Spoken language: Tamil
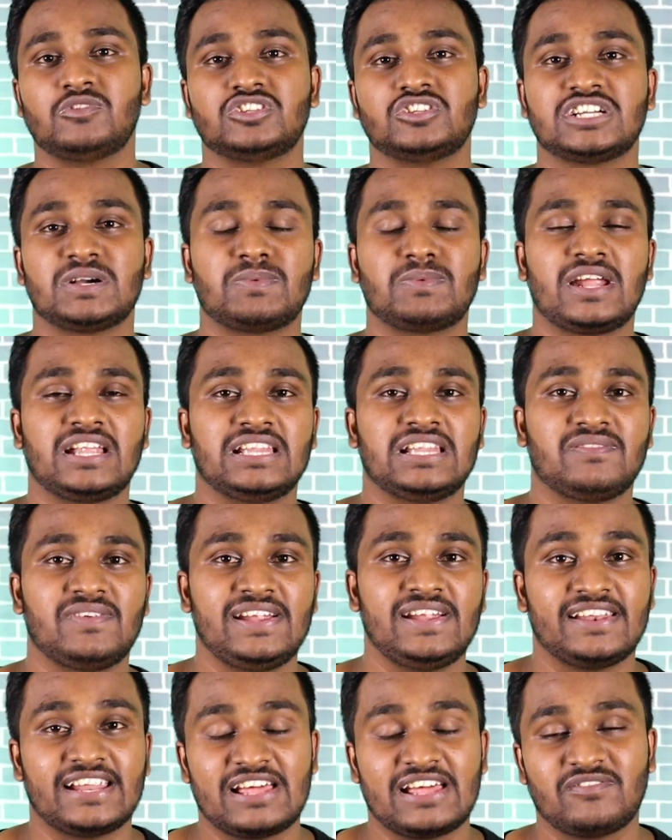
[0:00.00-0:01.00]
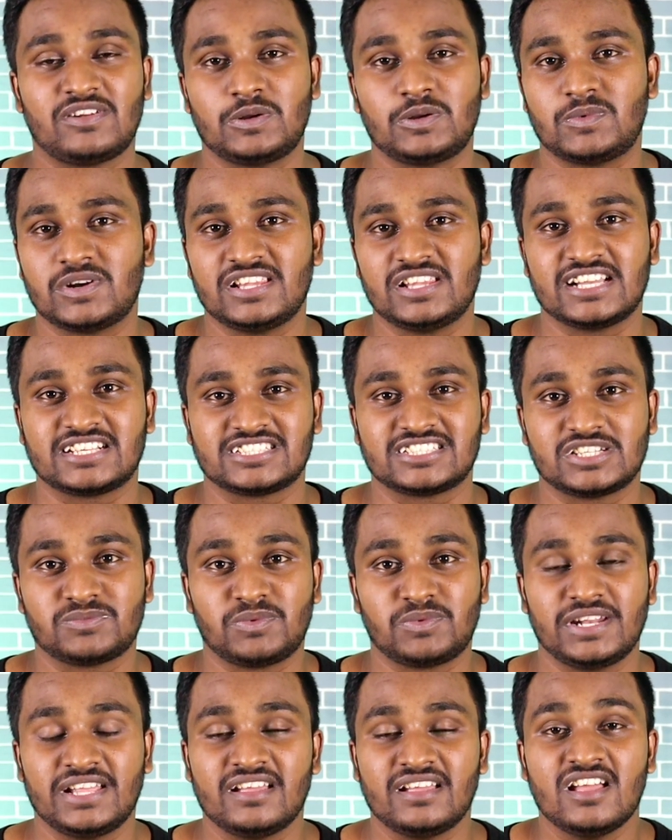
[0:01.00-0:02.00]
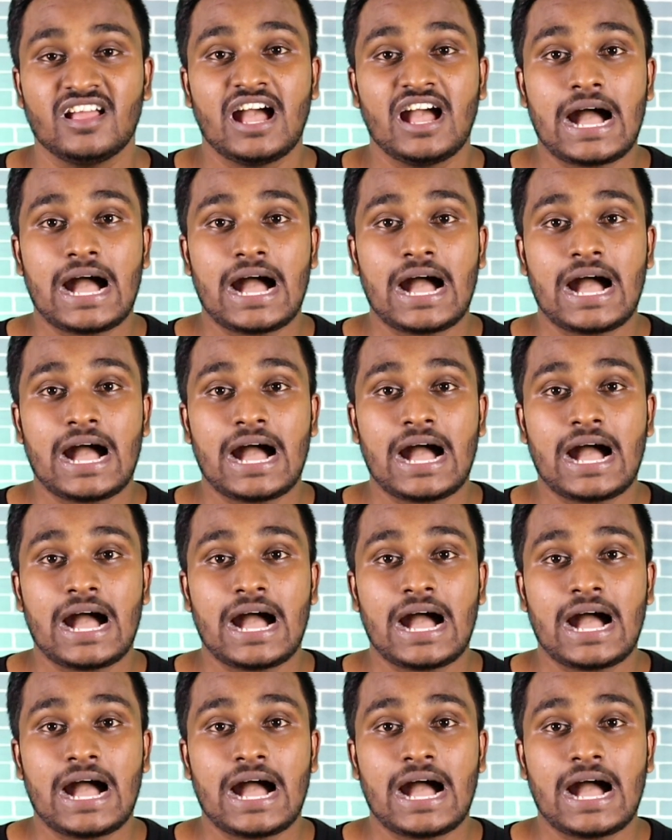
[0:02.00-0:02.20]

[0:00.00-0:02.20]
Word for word: முடிச்சக்கப்புறம் அந்த ஃபைல் ரேர் ஃபார்மேட்டில் எக்ஸ்ட்ராக்ட் பண்ணி